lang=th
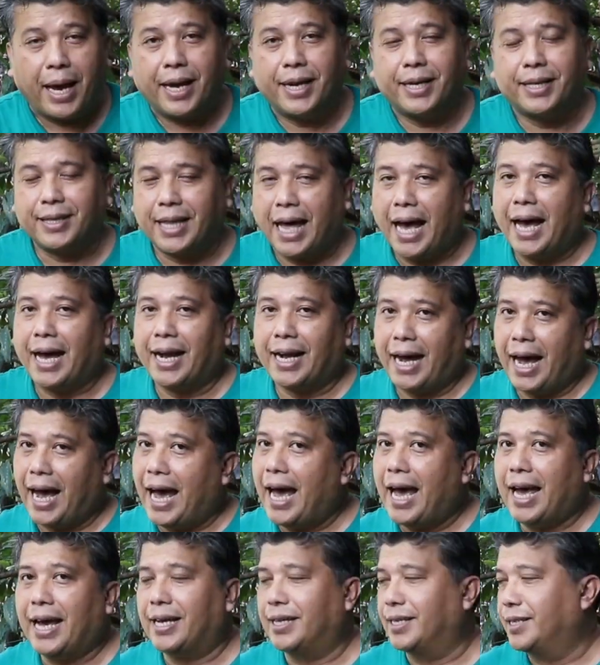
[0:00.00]
ให้ตา
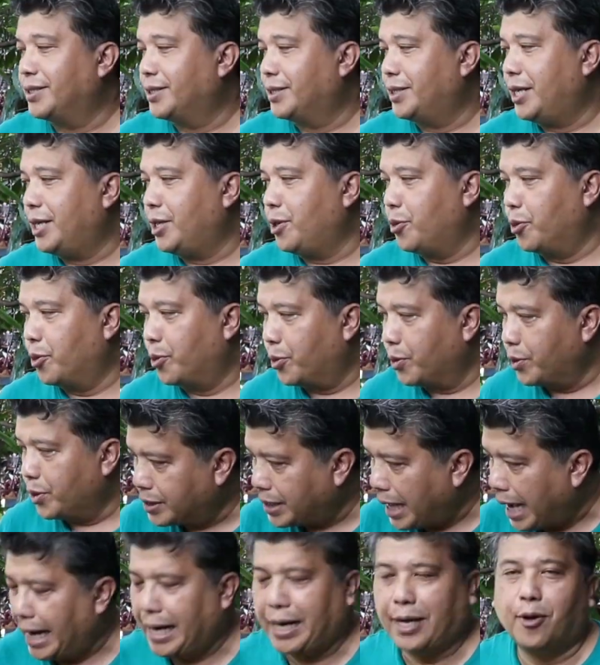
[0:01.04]
ข้างที่อยู่
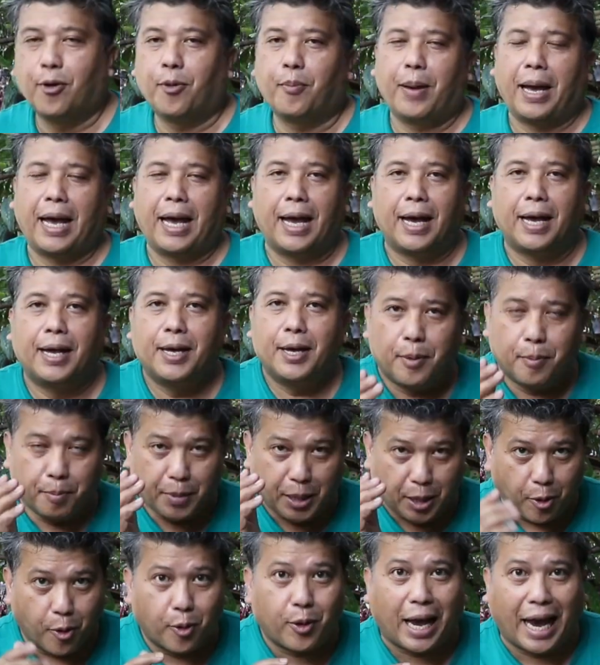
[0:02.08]
ถัดลงมา
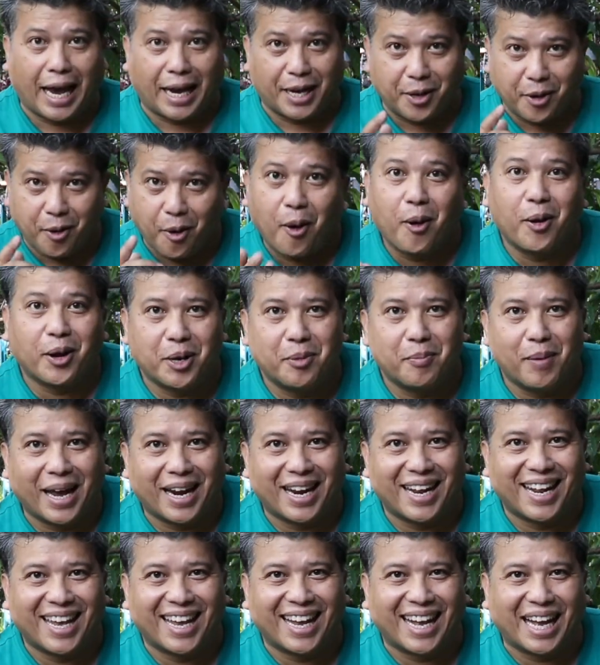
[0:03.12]
มีโอกาสงอกขึ้นมา
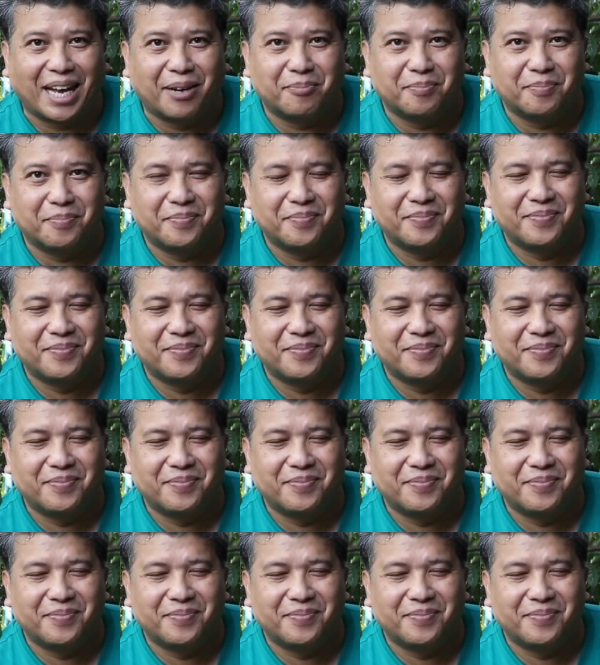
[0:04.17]
นั่นเองครับ